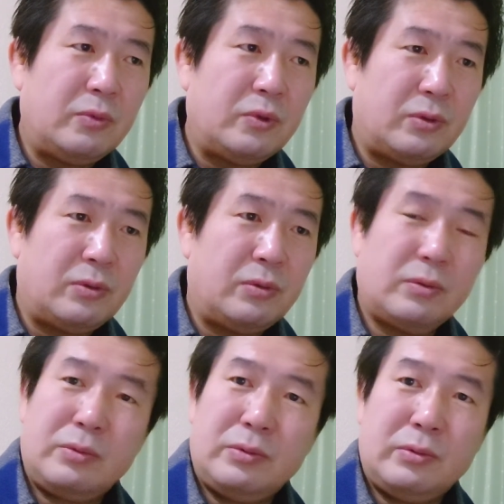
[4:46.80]
も
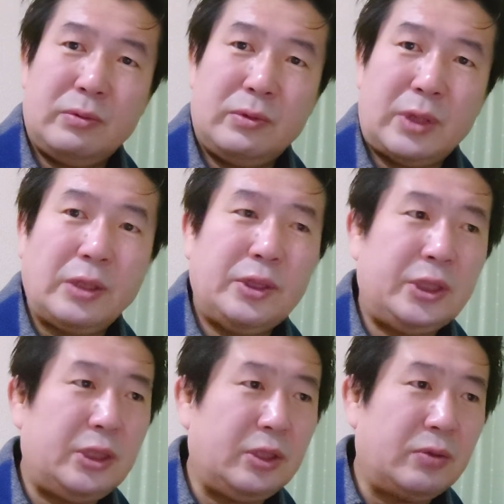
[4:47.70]
う、
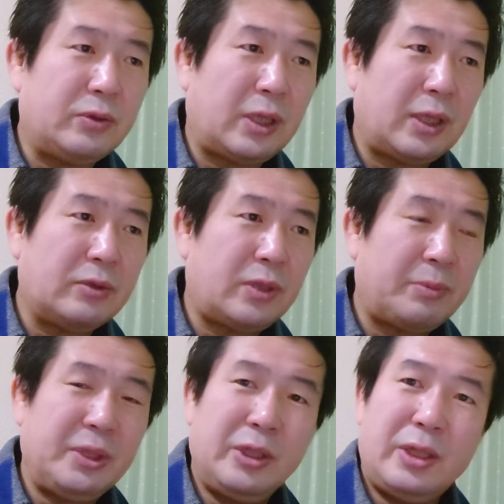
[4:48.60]
サッチを探
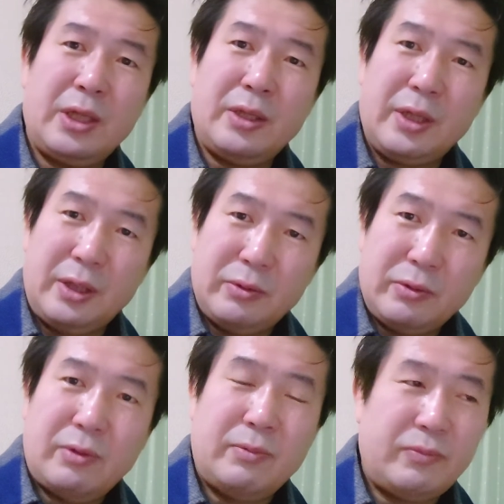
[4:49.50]
す旅に出ている
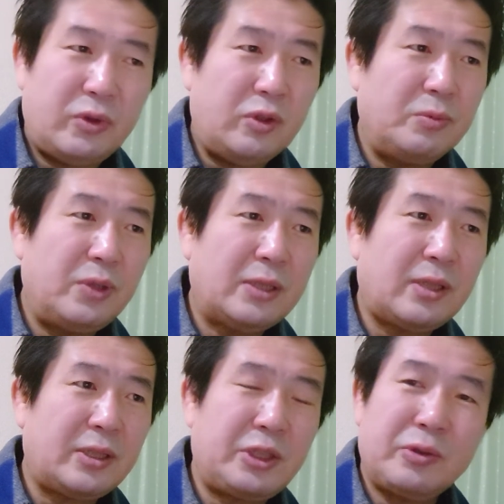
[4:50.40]
と。野
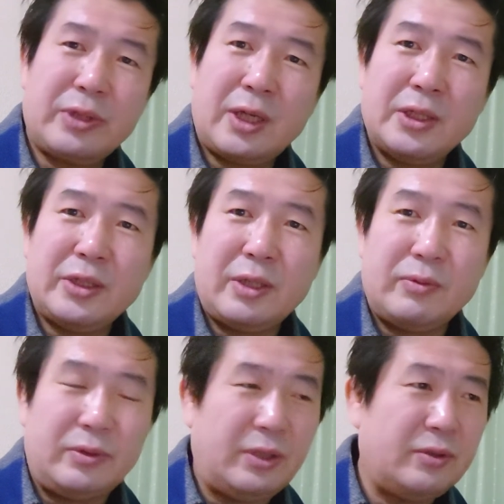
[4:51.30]
村サッチを探し
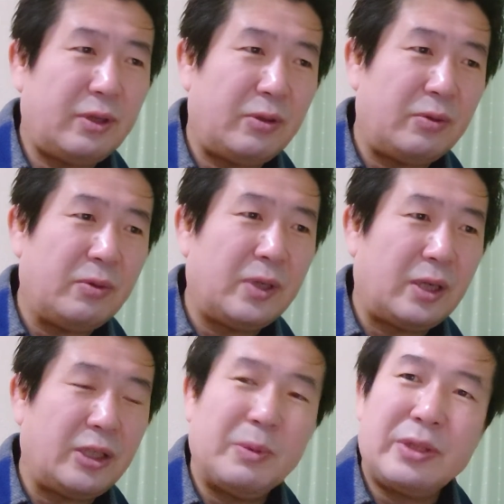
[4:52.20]
てるんですけど、どっ
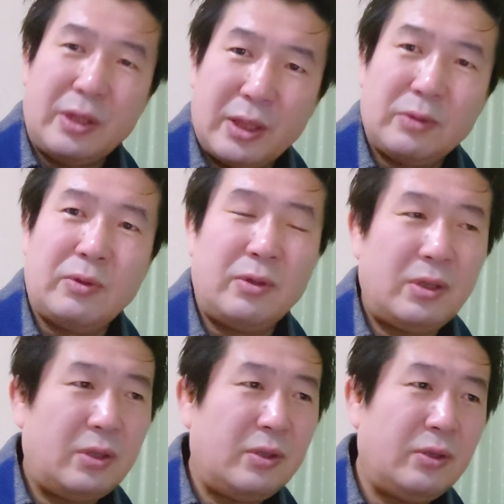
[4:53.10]
かにいませんかと
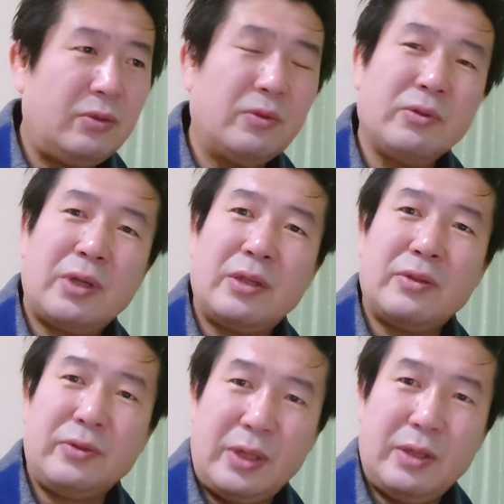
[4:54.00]
いうことな
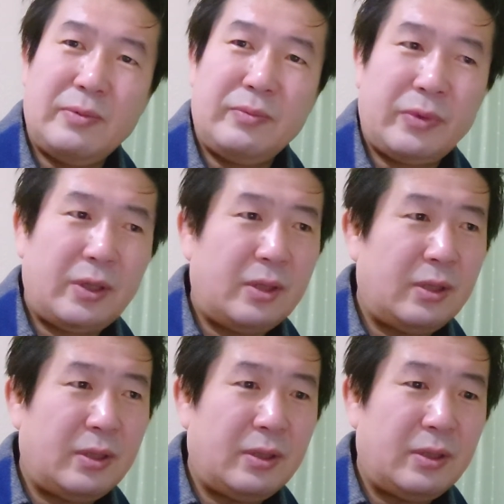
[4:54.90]
んですよね。
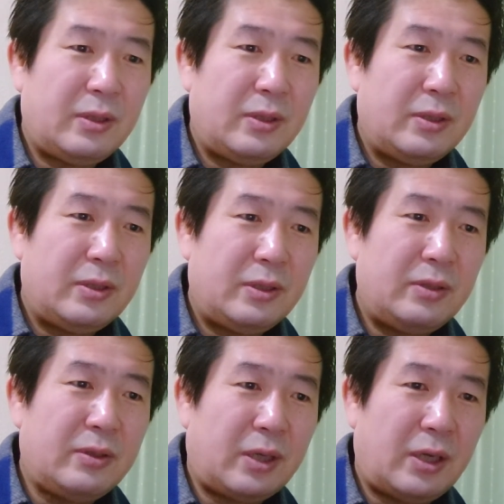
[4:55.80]

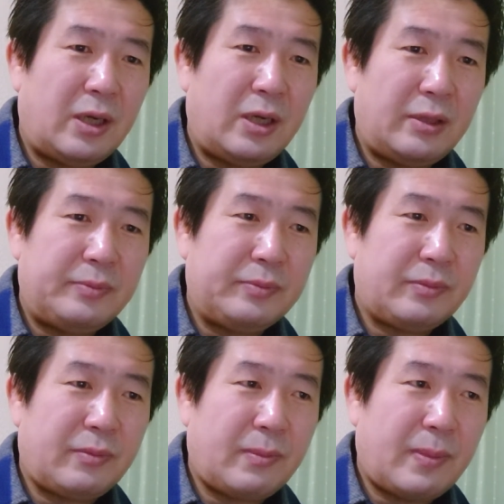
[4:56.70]
ですから、
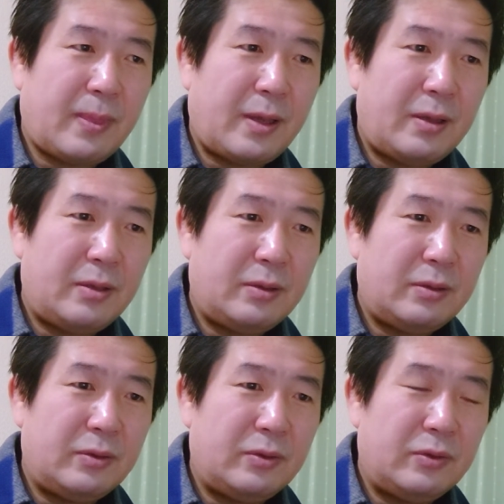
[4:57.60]

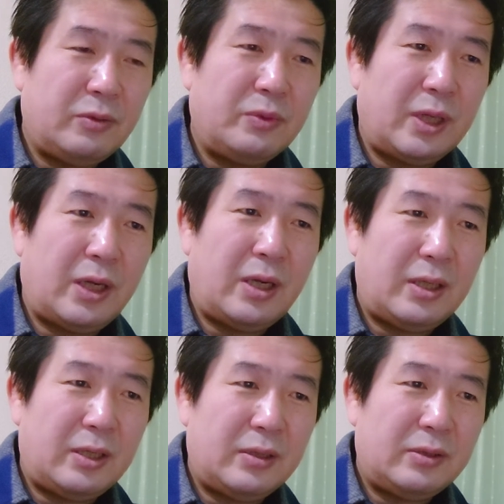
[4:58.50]
野
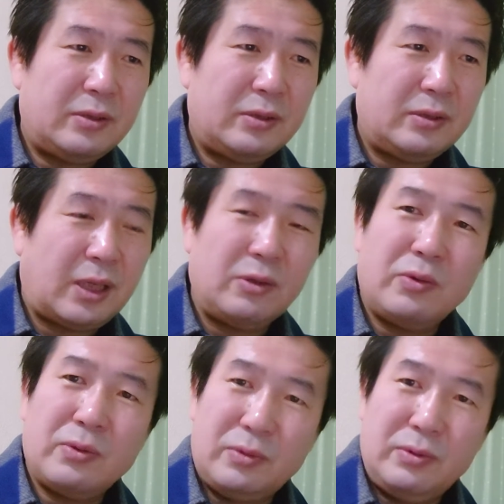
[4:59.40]
村
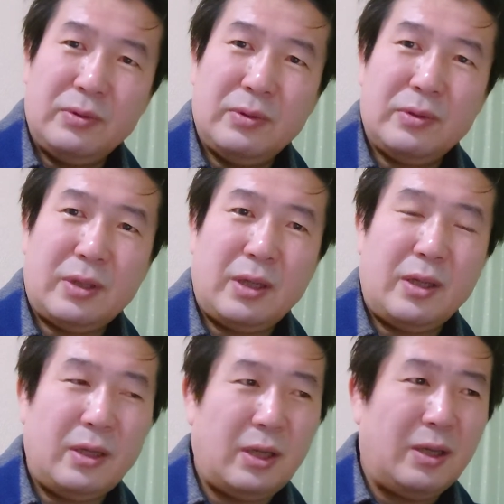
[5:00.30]
監督、ね、